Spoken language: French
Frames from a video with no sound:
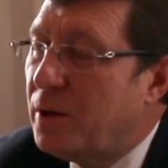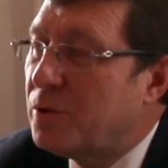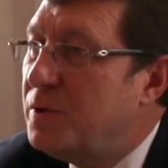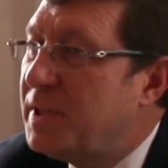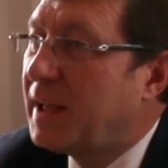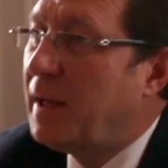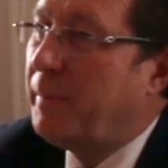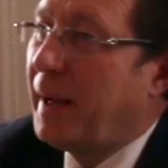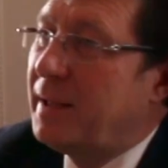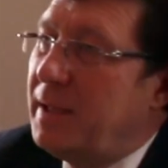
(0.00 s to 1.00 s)
dans une certaine
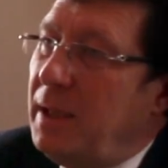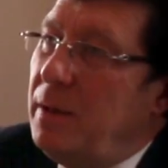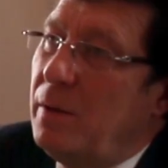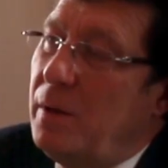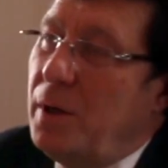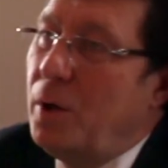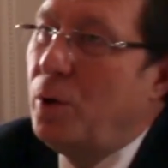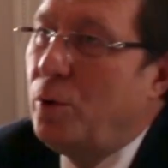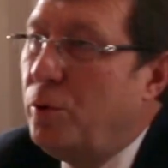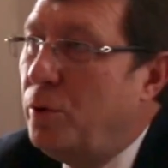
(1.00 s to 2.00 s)
partie, euh,
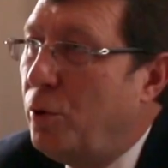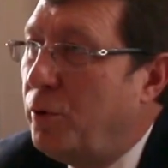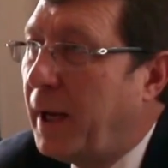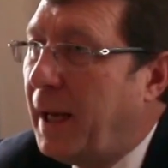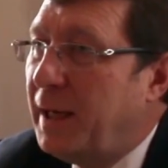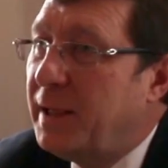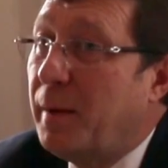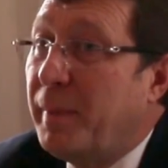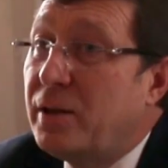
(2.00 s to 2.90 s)
une, réalité.